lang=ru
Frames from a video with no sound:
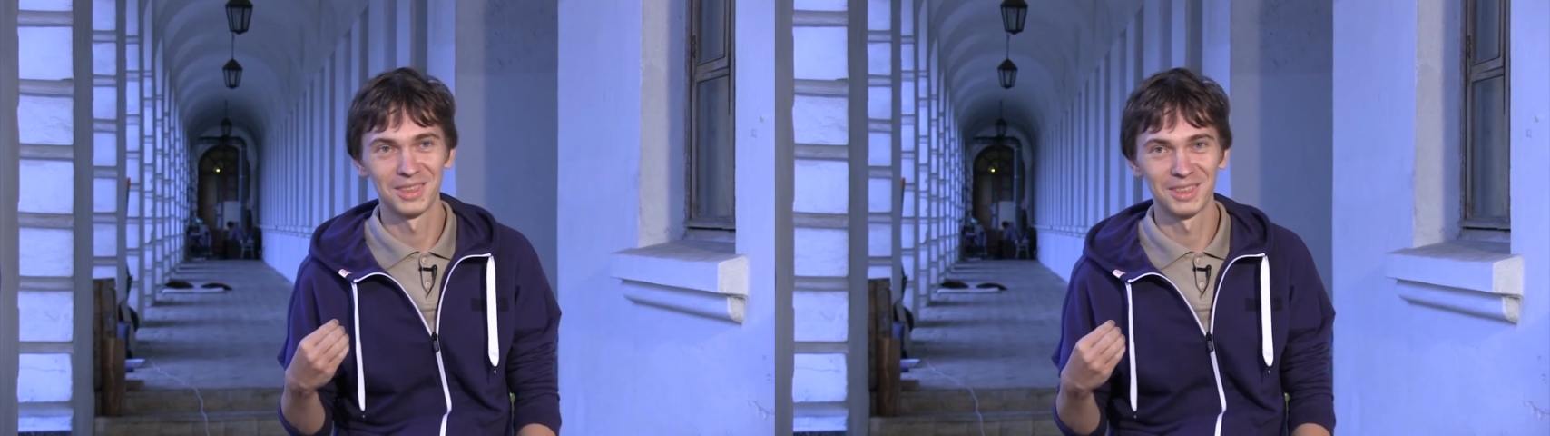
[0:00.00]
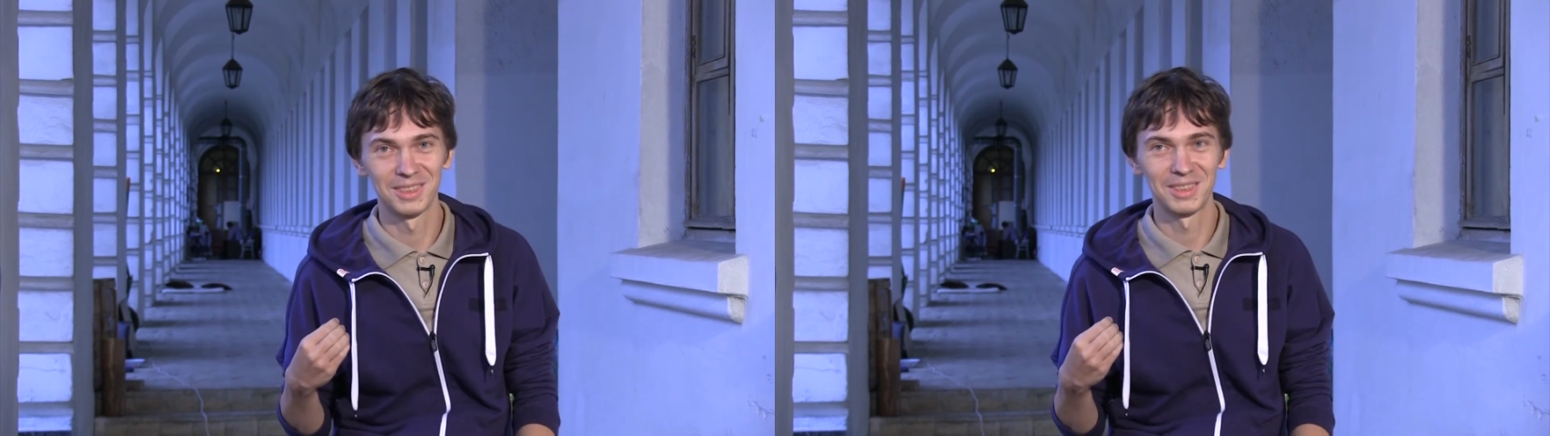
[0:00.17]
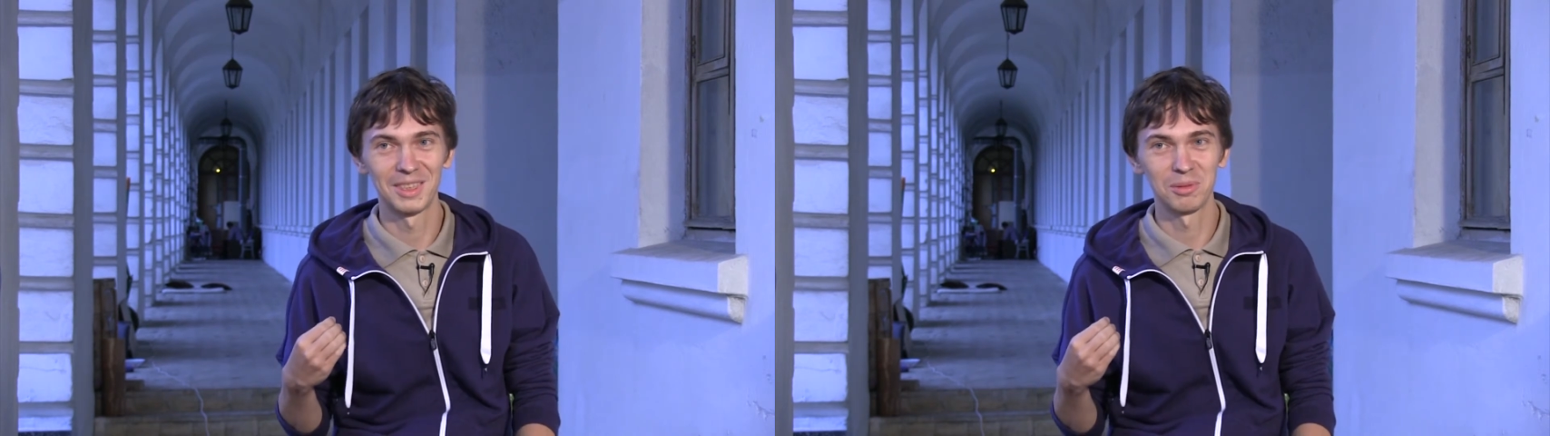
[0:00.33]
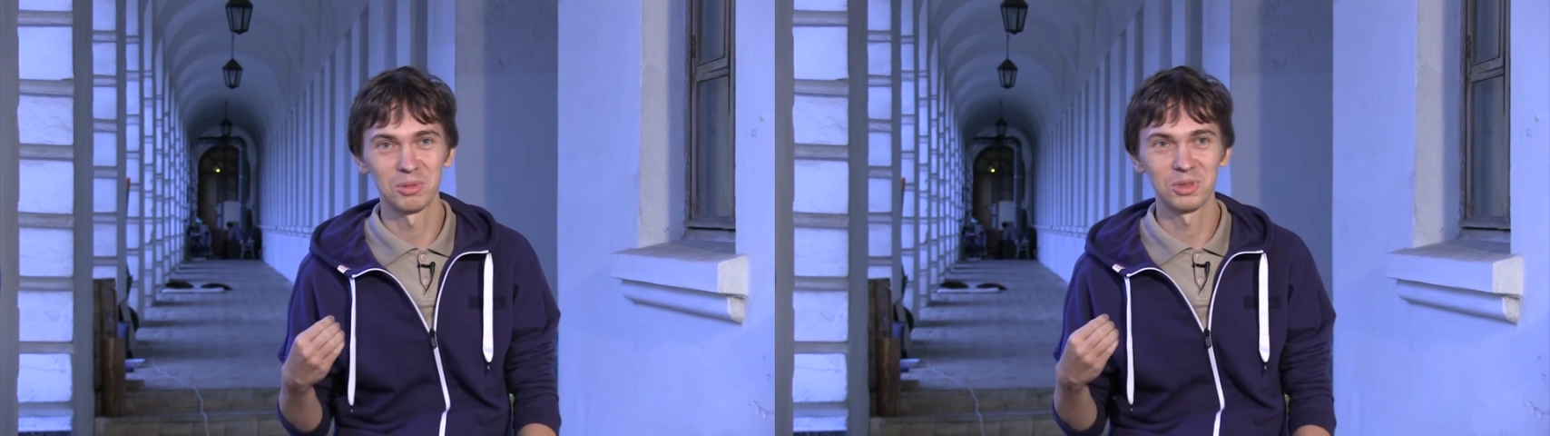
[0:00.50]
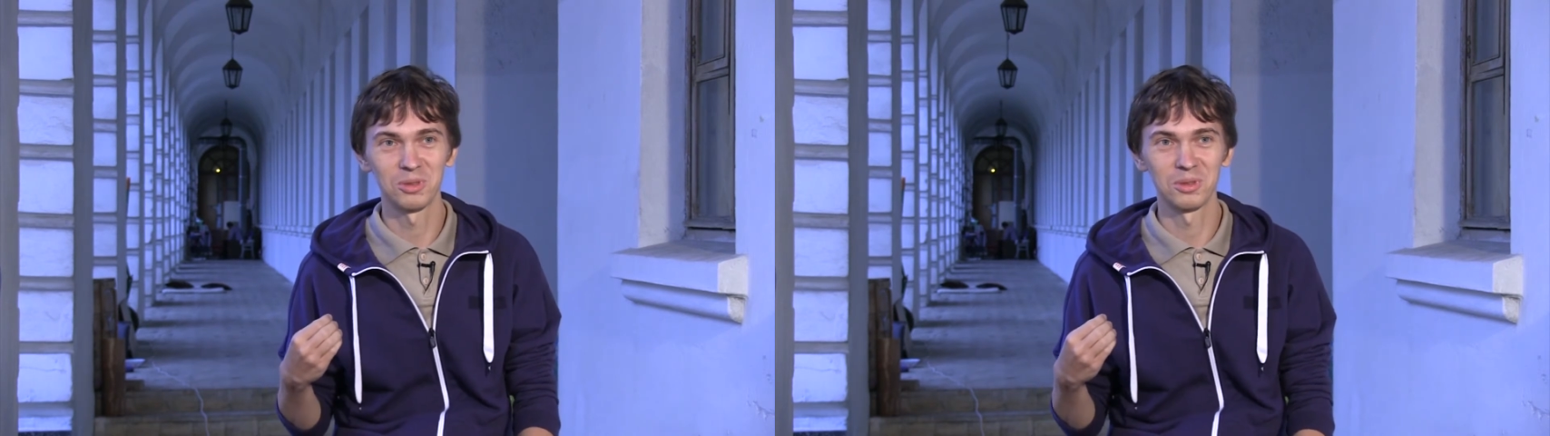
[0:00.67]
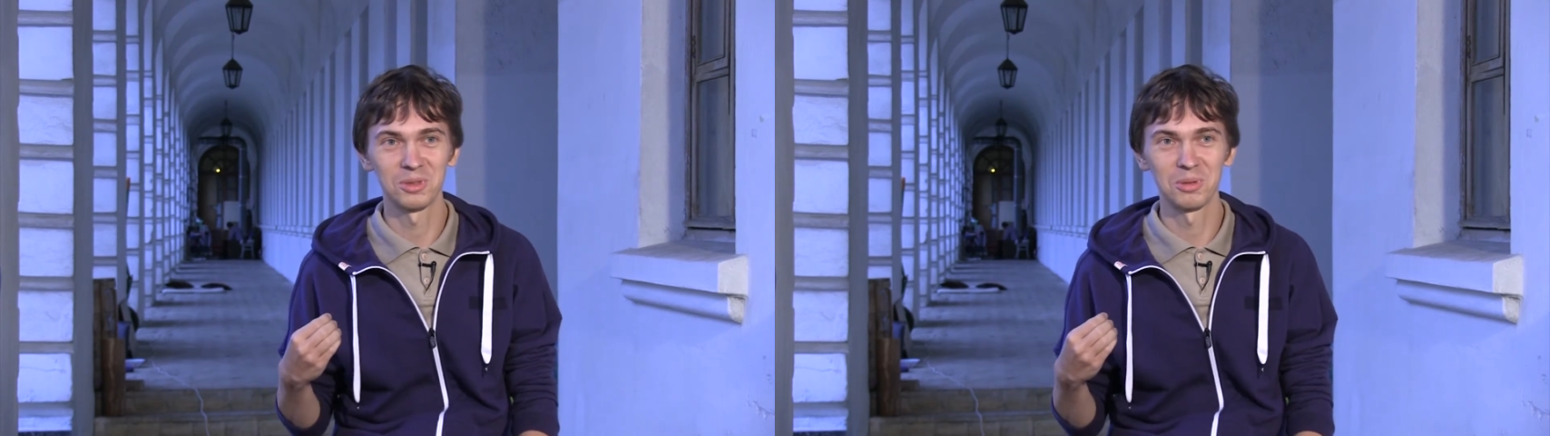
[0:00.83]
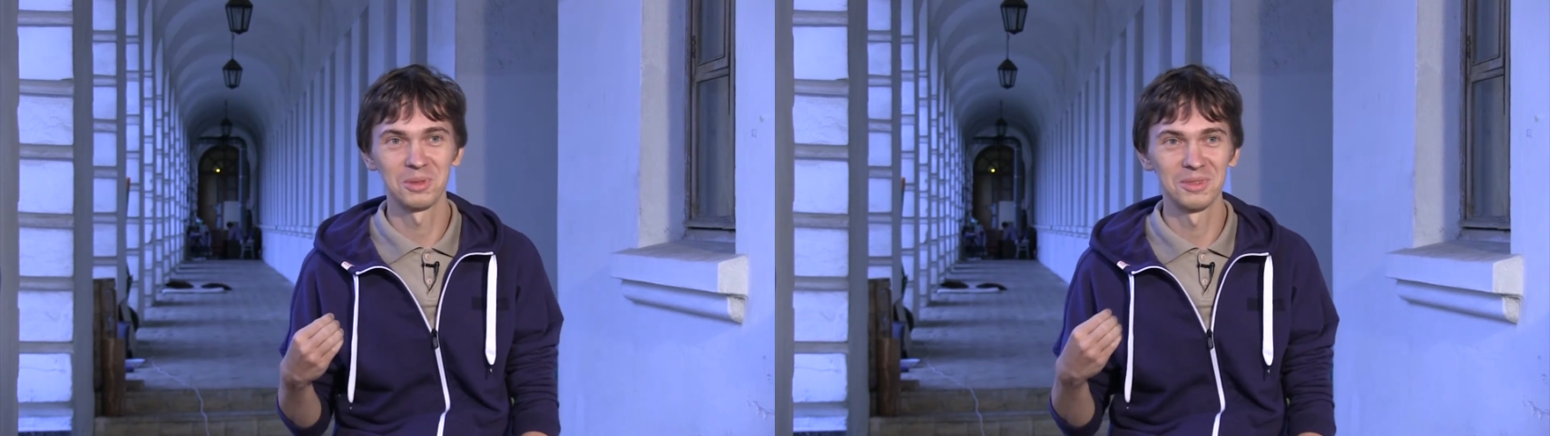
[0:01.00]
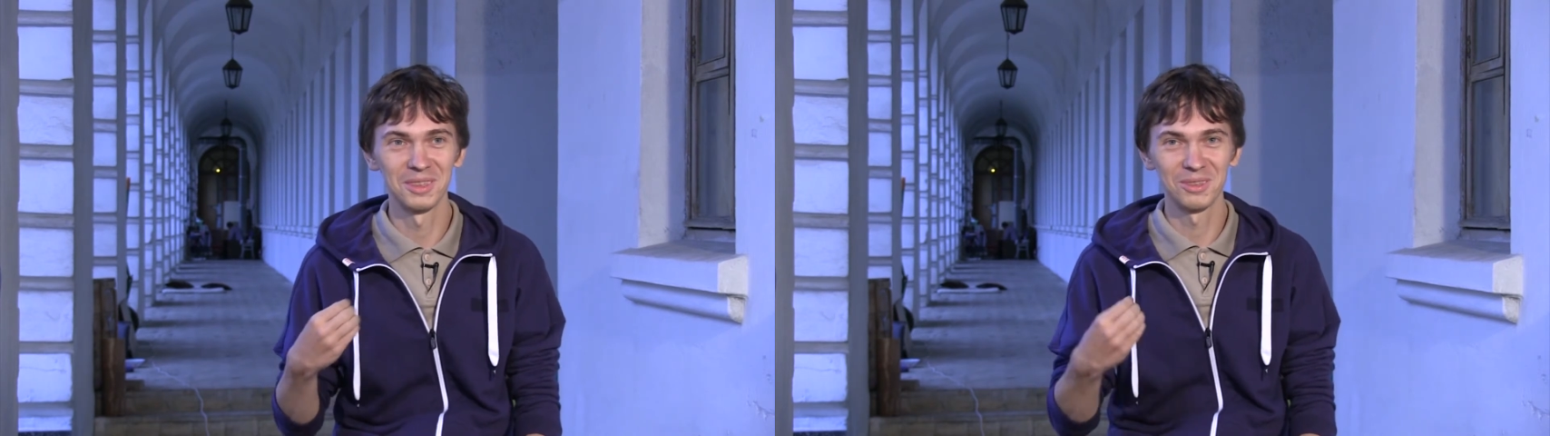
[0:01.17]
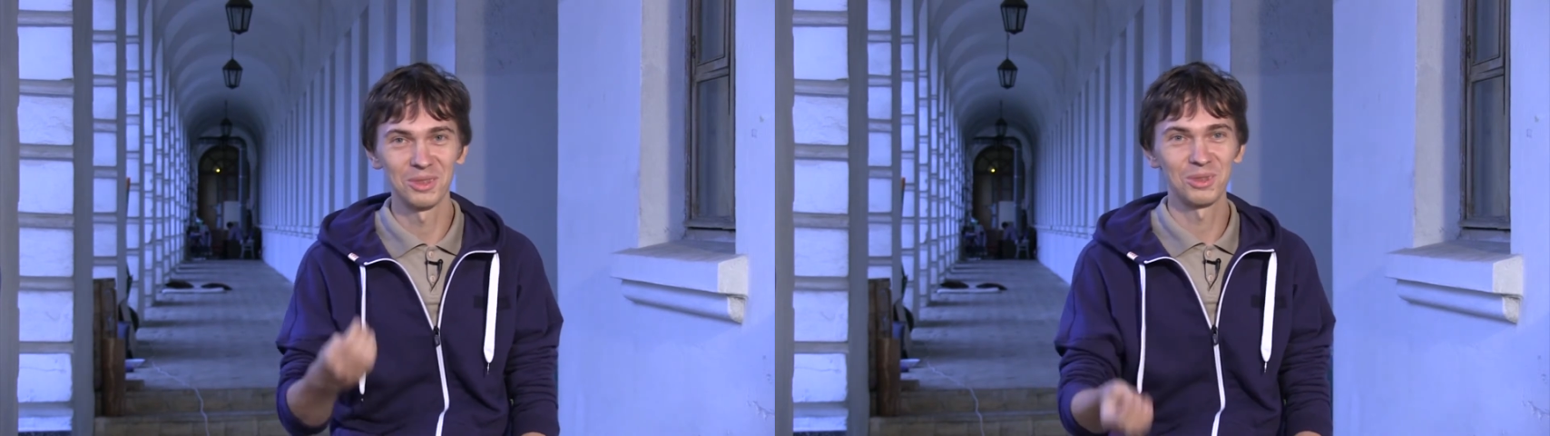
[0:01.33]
с тем, что, собственно, то,